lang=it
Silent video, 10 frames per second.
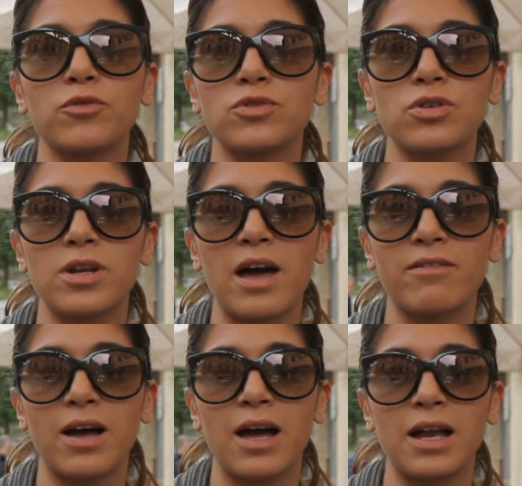
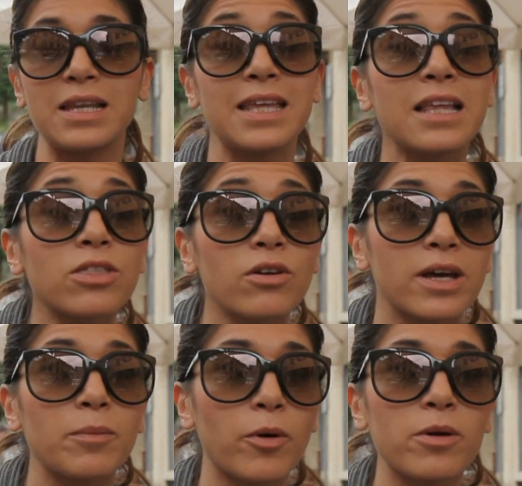funzionava lì dentro
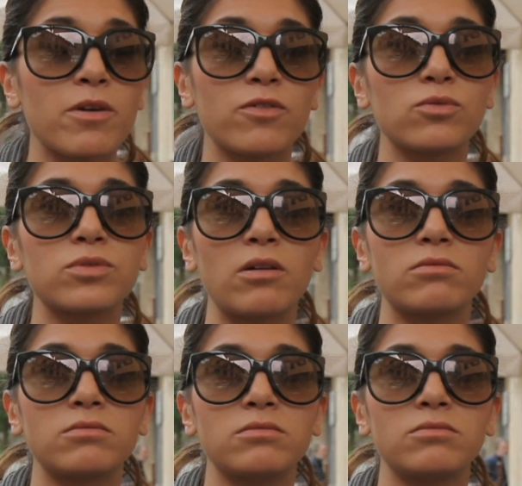e poi mi è venuta
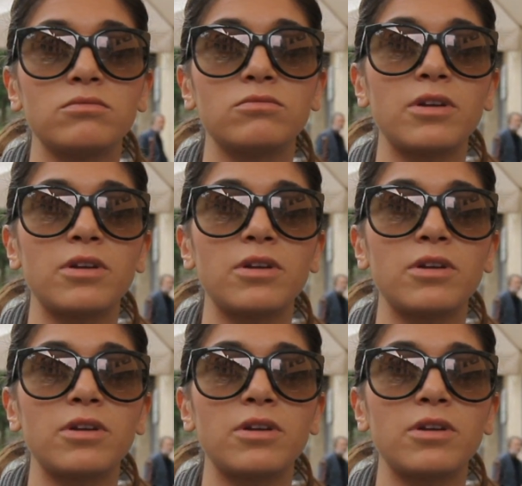un,